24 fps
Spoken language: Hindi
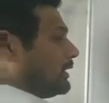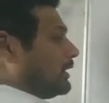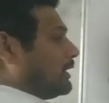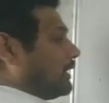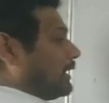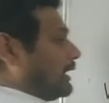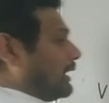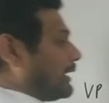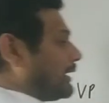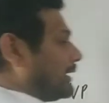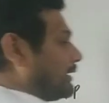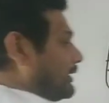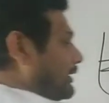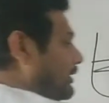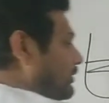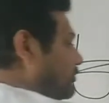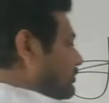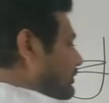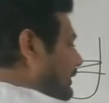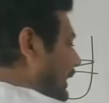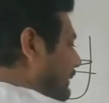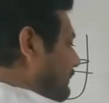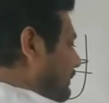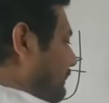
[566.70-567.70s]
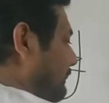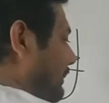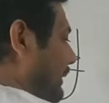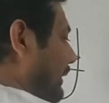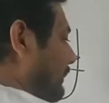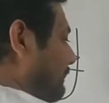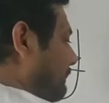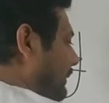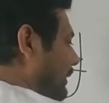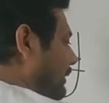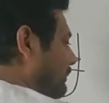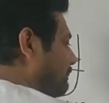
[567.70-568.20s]
अगर इसका भी
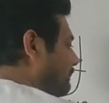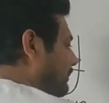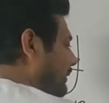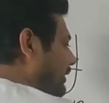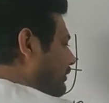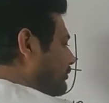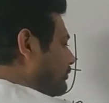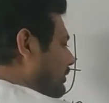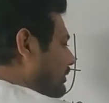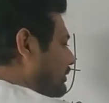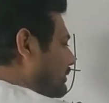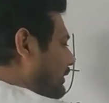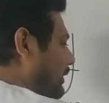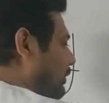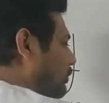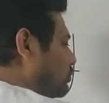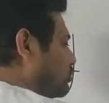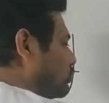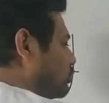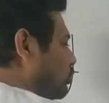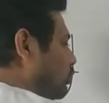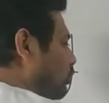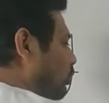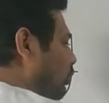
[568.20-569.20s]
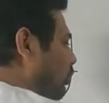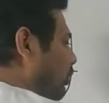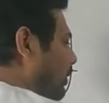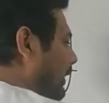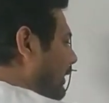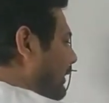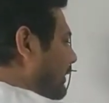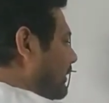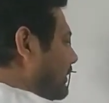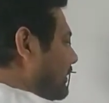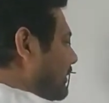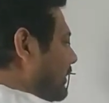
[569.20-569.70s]
वेपर प्रेशर क्या और
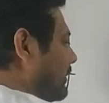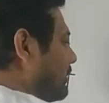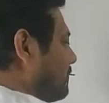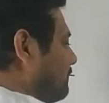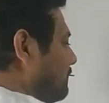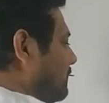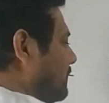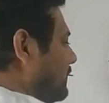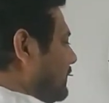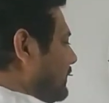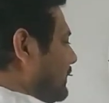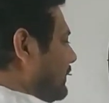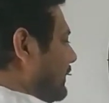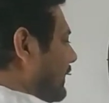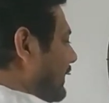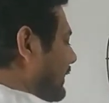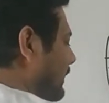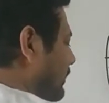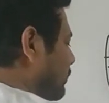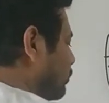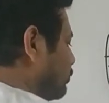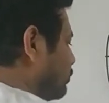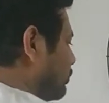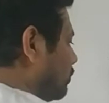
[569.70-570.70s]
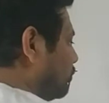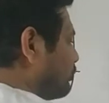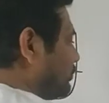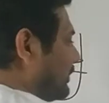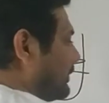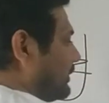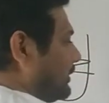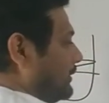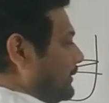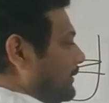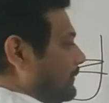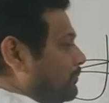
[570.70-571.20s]
200 मिली अलग सोल्यूशन
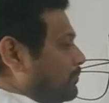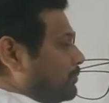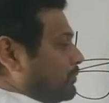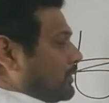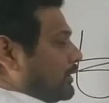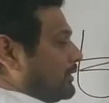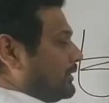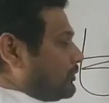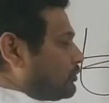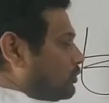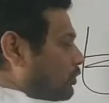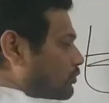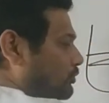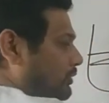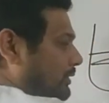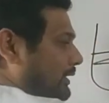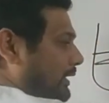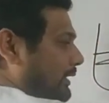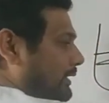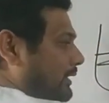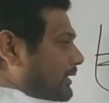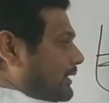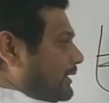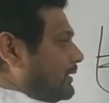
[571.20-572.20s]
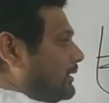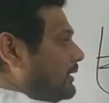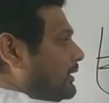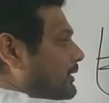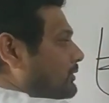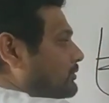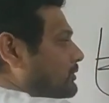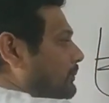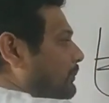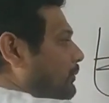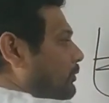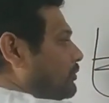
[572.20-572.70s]
है ये सोल्यूशन अलग है
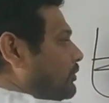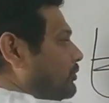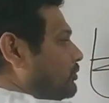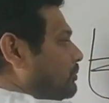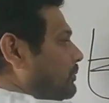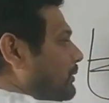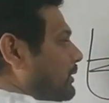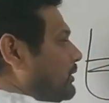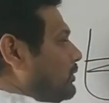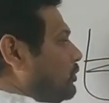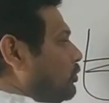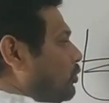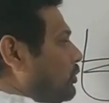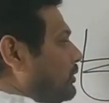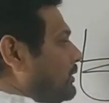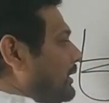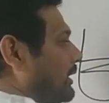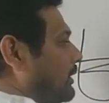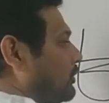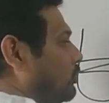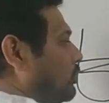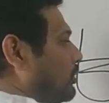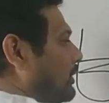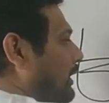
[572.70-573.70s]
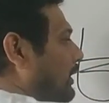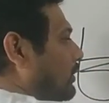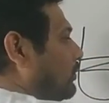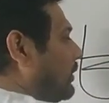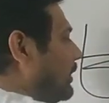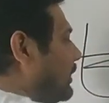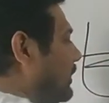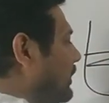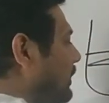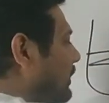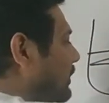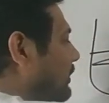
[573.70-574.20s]
सपोज इसमें यूरिया घुला हुआ
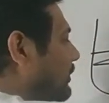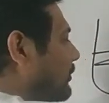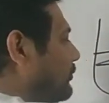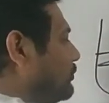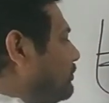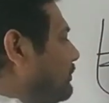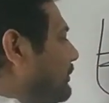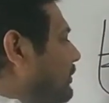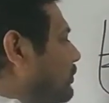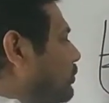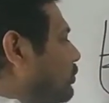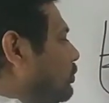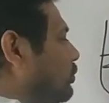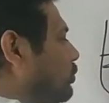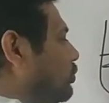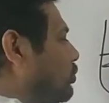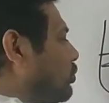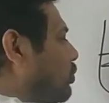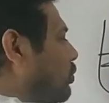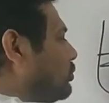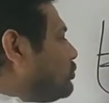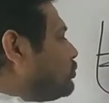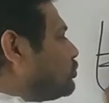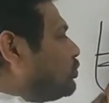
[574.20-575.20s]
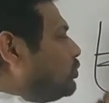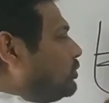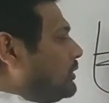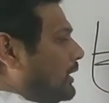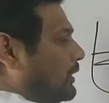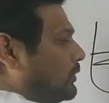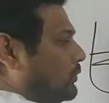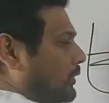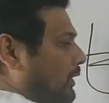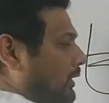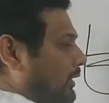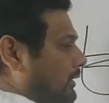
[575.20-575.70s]
है इसमें ग्लूकोज घुला
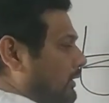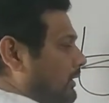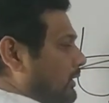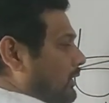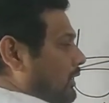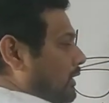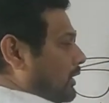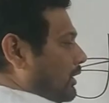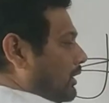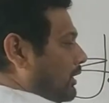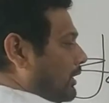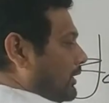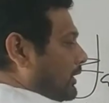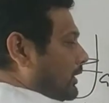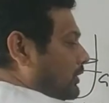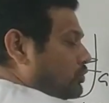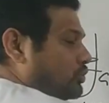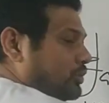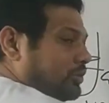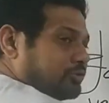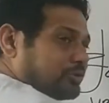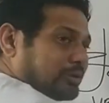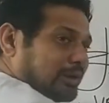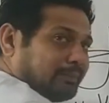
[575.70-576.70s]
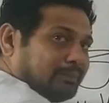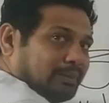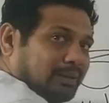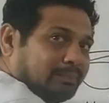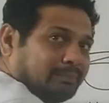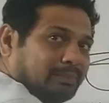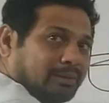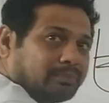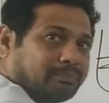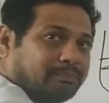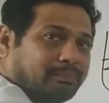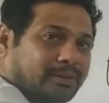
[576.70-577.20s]
हुआ है तो इसका
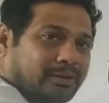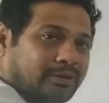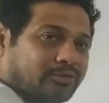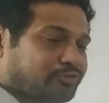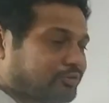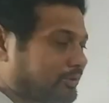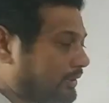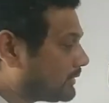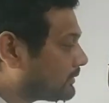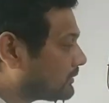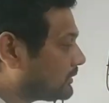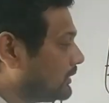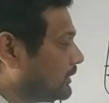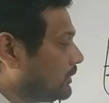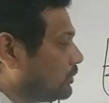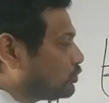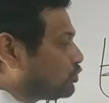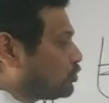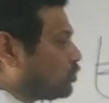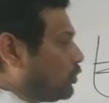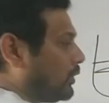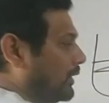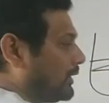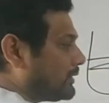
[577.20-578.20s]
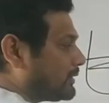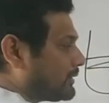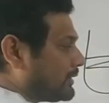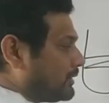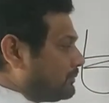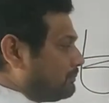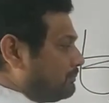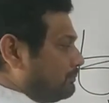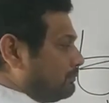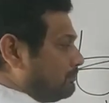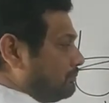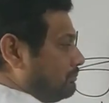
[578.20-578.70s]
वेपर प्रेशर
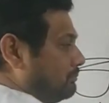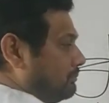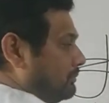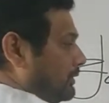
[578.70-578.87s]
200